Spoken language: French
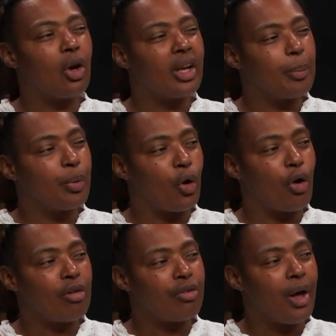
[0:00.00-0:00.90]

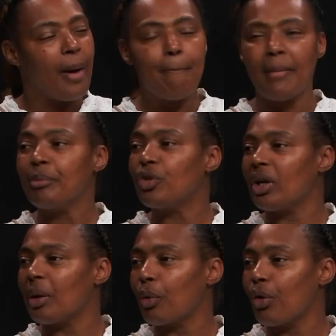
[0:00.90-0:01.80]
l'épreuve, même dans
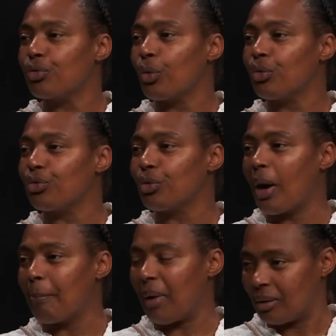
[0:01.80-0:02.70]
l'épreuve qu'on ne voit
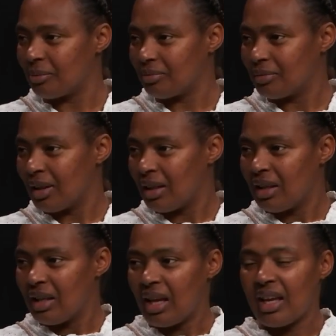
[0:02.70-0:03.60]
pas.
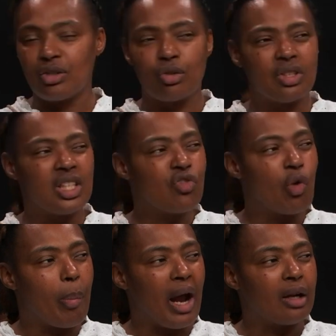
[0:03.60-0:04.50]
Est-ce que si je vous
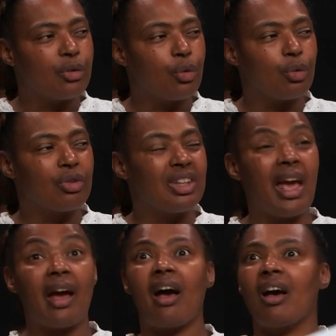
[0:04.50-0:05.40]
parle de
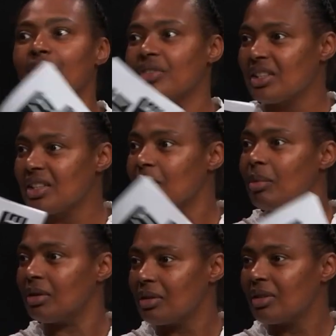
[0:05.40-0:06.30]
guerre
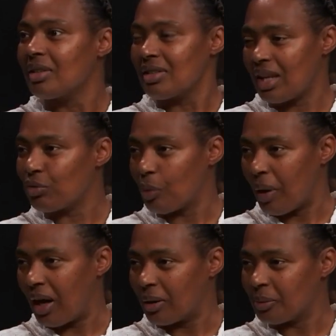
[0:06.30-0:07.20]
invisible, ça vous
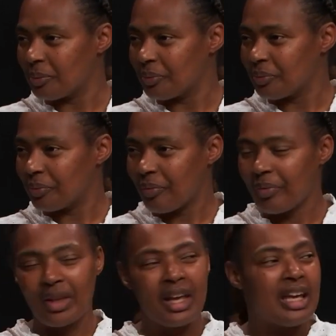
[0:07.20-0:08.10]
parle hmm.
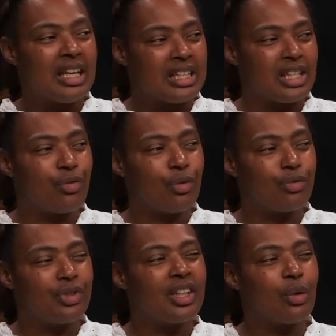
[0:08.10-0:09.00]
J'ai vu une
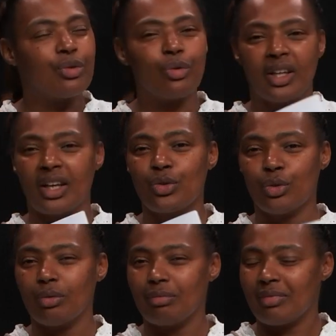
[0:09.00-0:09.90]
vidéo sur les
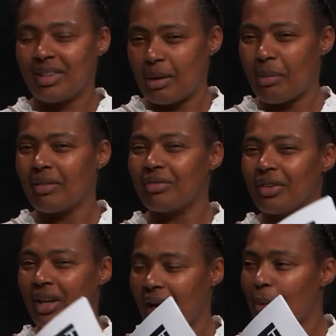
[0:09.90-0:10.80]
réseaux qui m'a
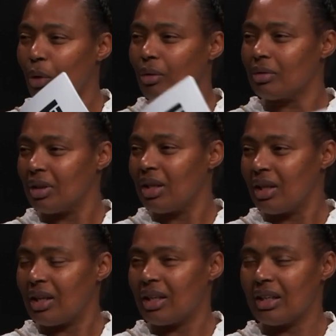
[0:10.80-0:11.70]
vraiment
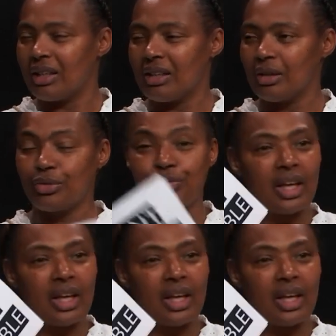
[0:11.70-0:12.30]
euh, fait